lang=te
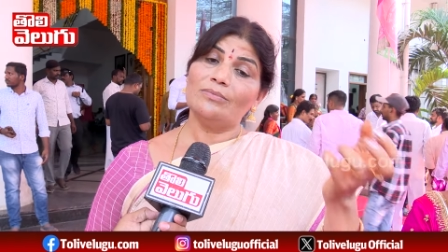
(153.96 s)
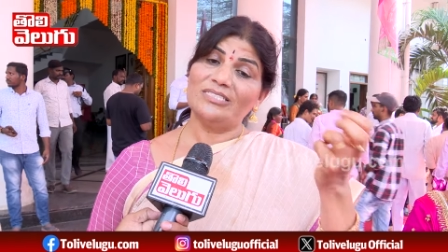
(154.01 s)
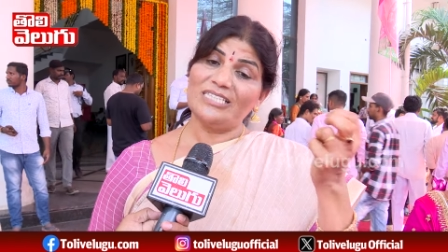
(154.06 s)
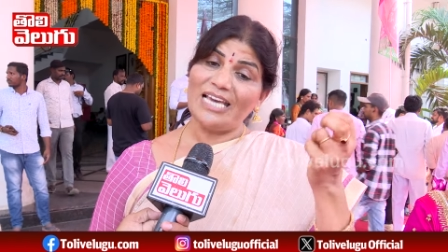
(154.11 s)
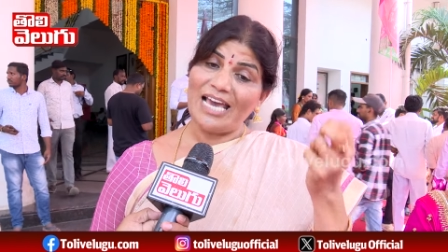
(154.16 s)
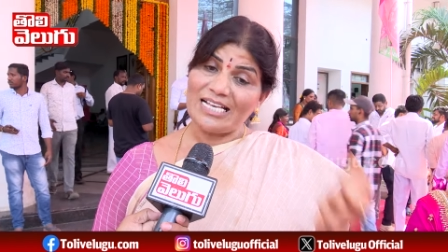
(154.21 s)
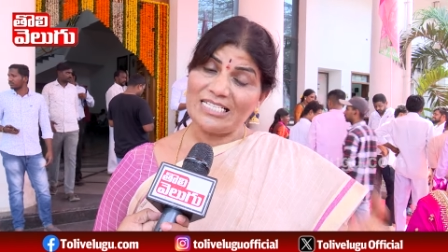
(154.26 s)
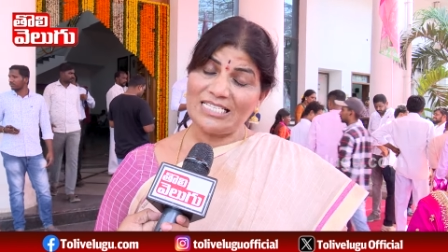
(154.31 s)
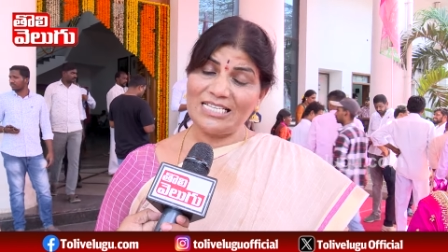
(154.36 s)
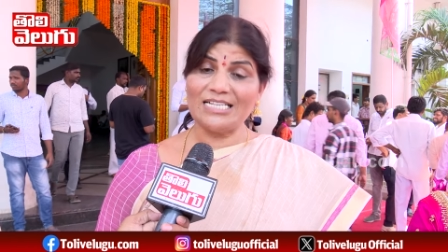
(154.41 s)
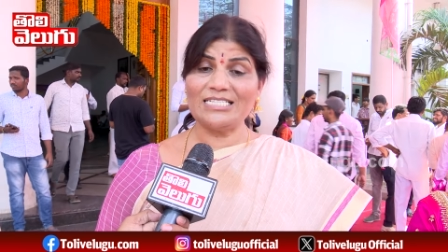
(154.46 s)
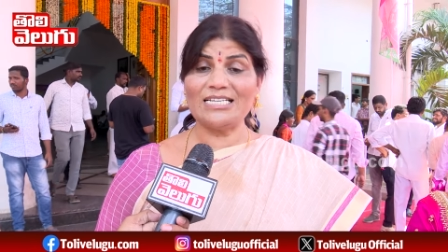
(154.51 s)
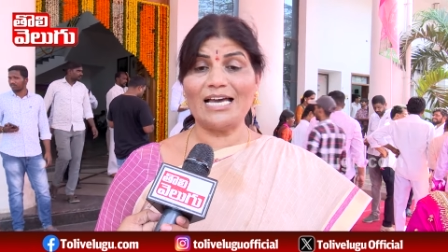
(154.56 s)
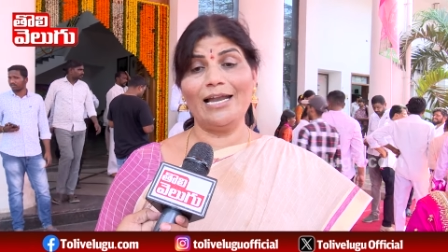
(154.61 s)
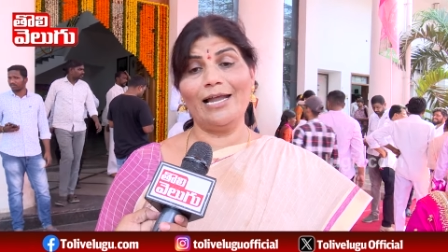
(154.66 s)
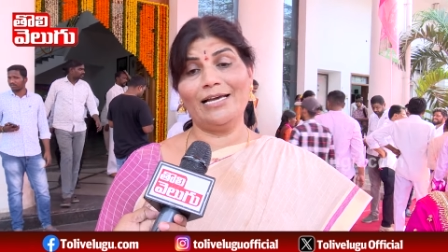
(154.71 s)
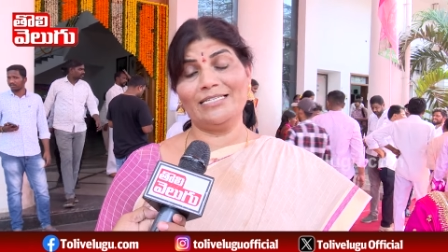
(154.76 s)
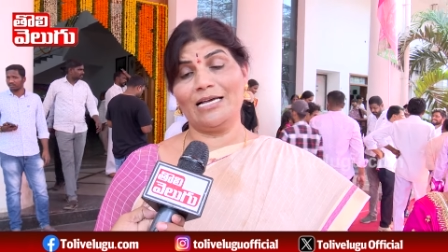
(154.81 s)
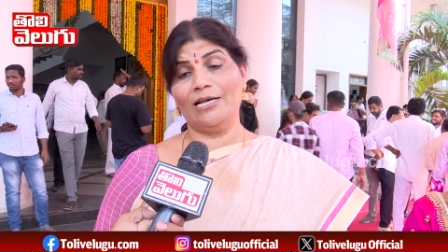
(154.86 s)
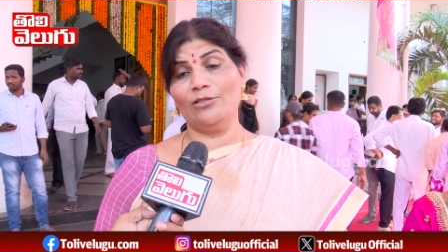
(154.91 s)
చేస్తే
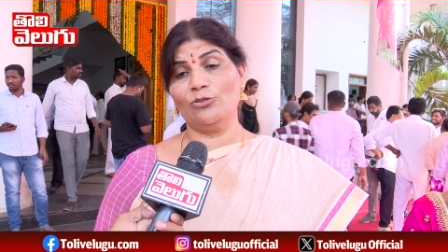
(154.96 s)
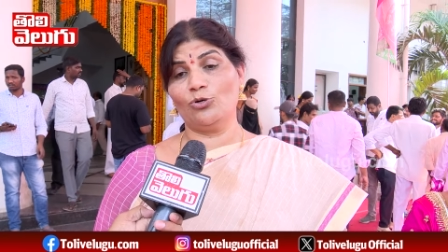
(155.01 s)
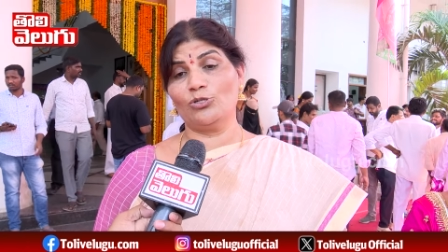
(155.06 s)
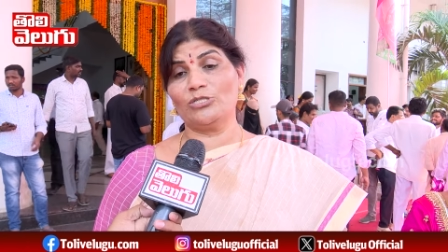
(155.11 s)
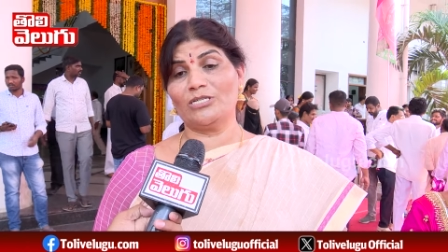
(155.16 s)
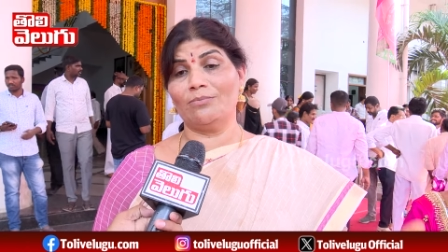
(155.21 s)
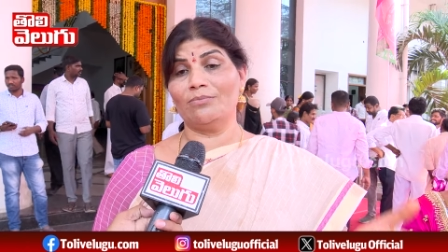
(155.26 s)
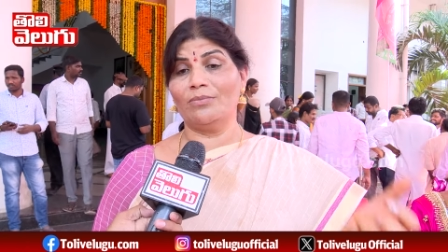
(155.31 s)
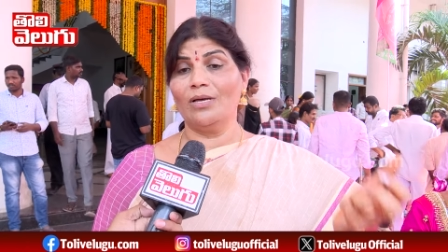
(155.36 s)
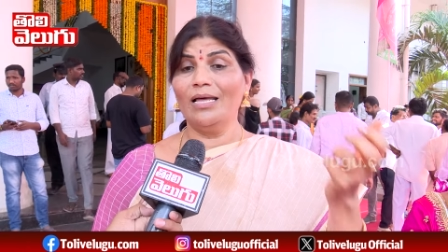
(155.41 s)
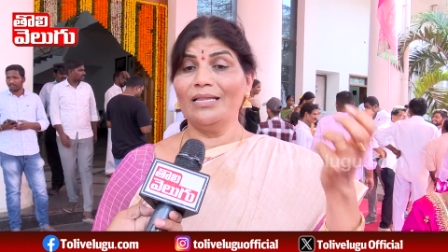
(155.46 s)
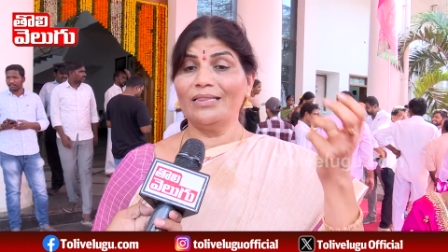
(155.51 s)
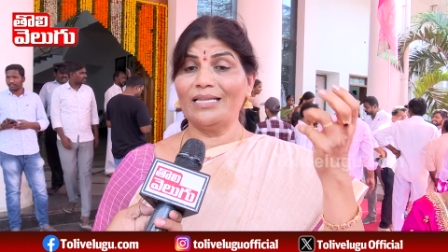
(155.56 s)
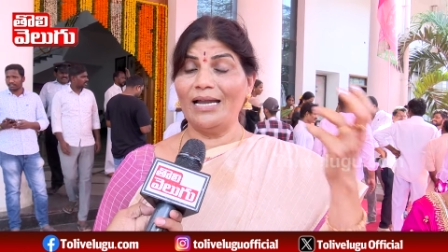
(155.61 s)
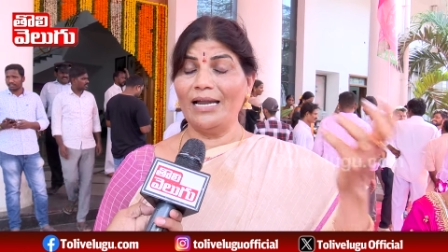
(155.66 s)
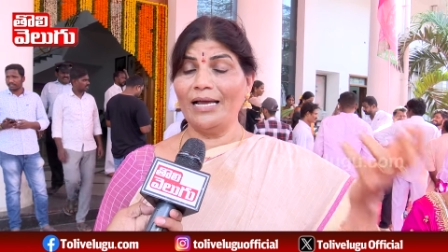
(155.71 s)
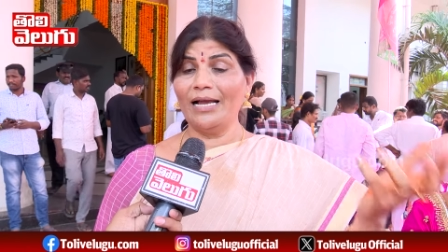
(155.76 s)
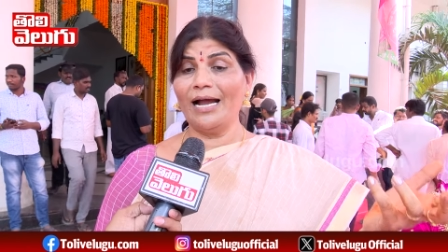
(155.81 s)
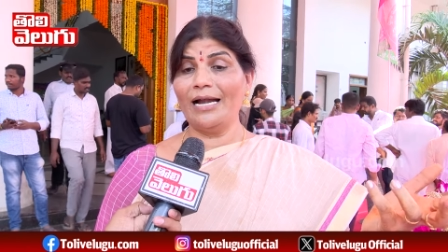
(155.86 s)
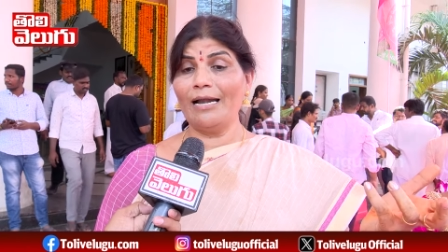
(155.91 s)
చాలా సంతోషం
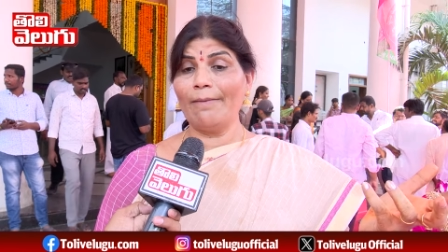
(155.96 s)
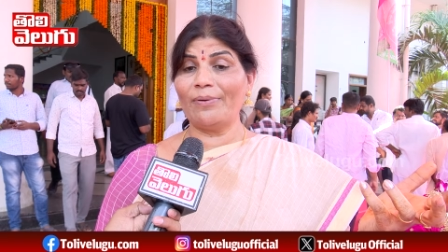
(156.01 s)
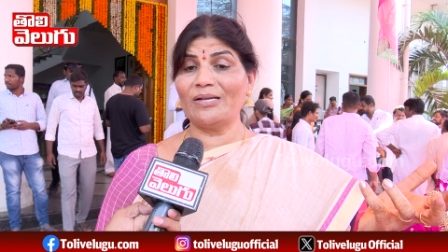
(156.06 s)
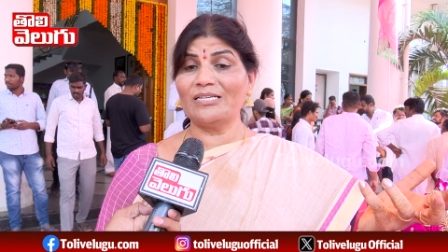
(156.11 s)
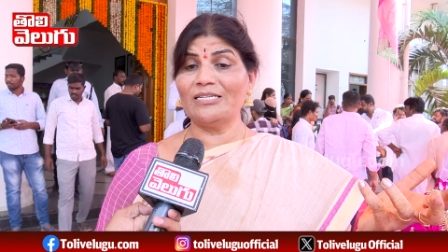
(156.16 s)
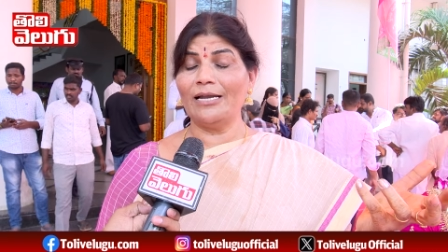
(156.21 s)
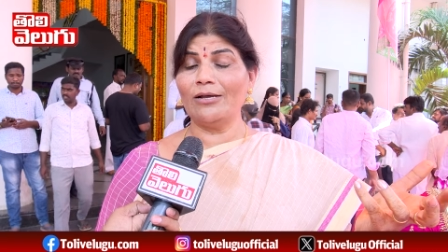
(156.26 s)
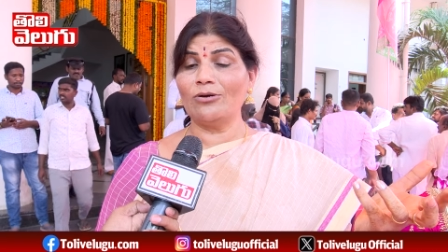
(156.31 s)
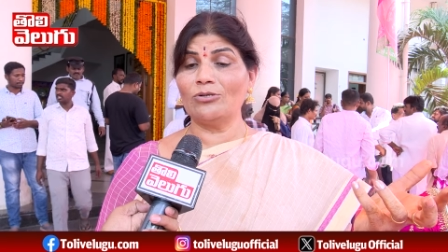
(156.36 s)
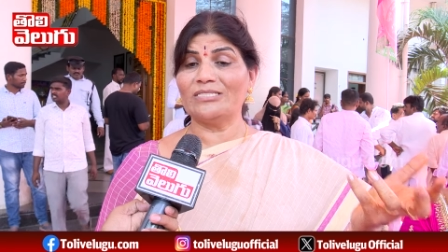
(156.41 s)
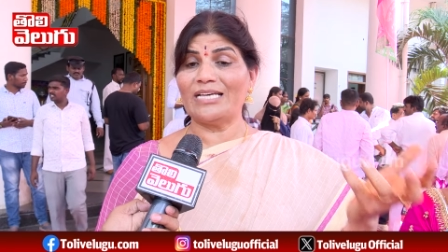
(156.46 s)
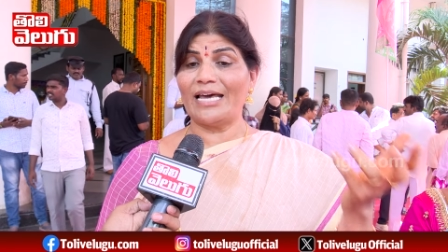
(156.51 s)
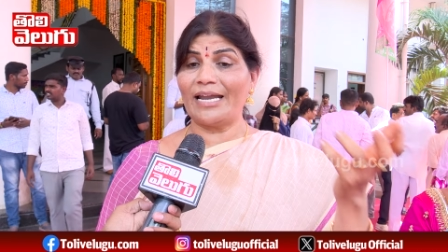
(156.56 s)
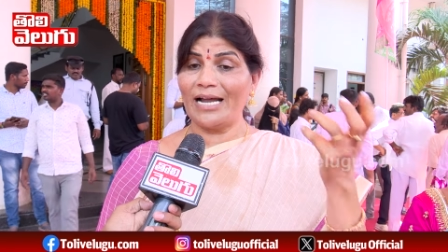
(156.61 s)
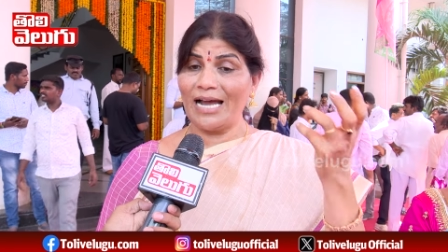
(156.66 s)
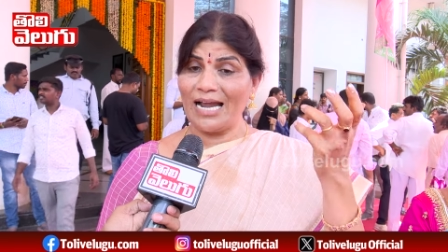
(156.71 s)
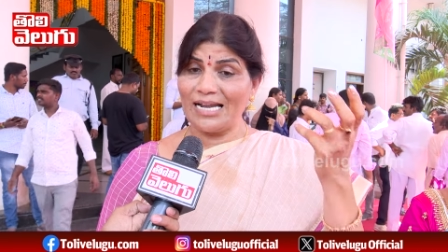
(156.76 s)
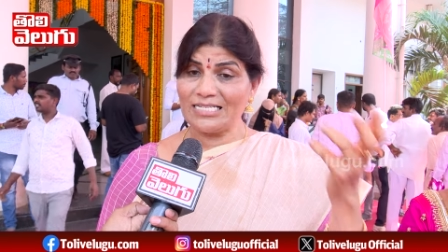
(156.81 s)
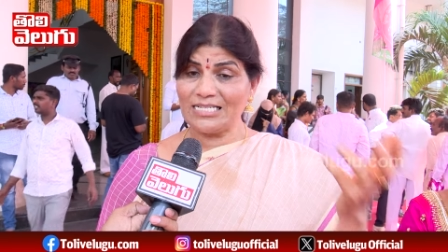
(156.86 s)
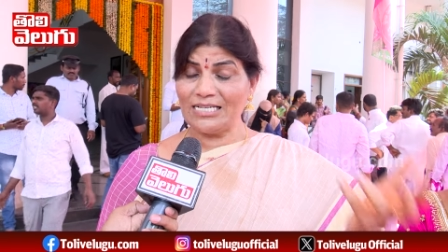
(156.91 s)
తెలంగాణ ప్రజలకు
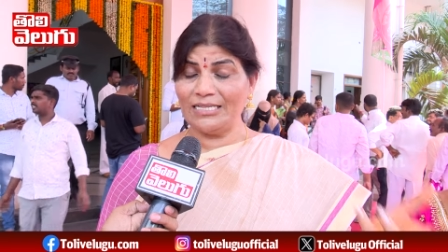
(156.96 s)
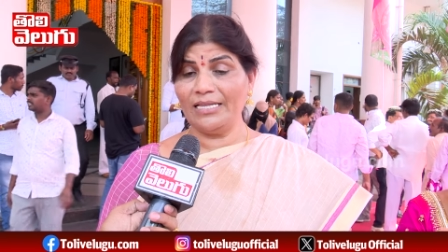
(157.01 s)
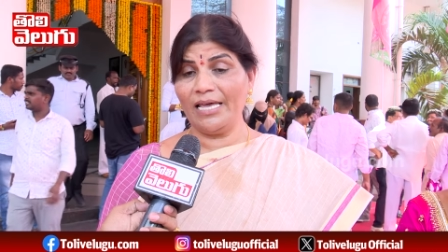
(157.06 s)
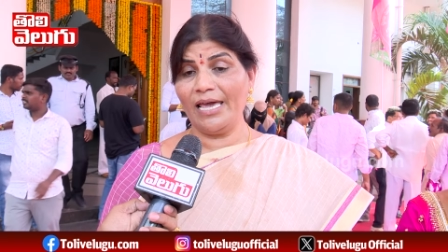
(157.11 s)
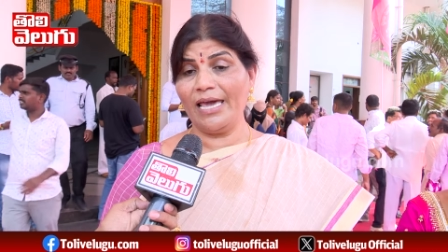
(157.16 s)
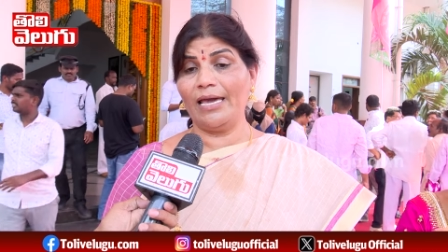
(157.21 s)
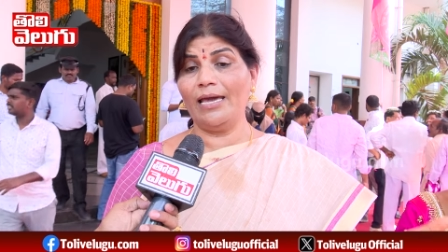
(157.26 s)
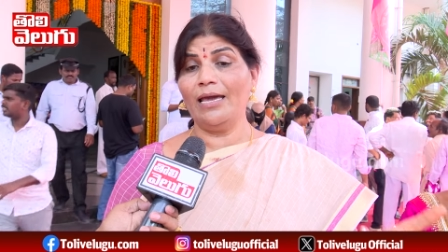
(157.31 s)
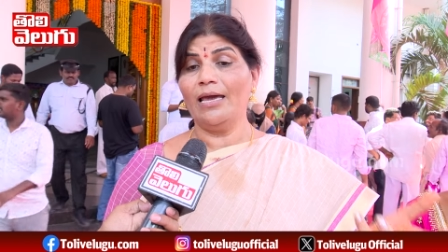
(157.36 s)
జరగాల్సింది